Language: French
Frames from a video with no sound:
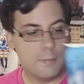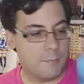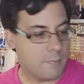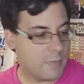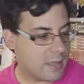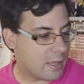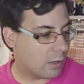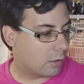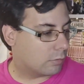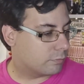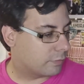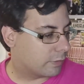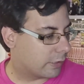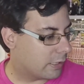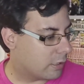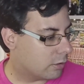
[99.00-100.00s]
Mais en
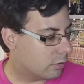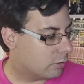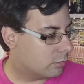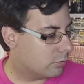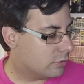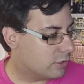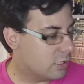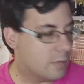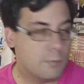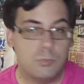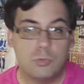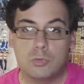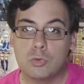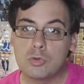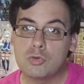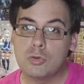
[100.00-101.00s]
vrai, il est
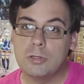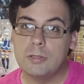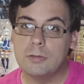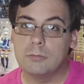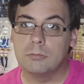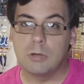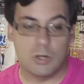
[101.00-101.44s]
plutôt joli.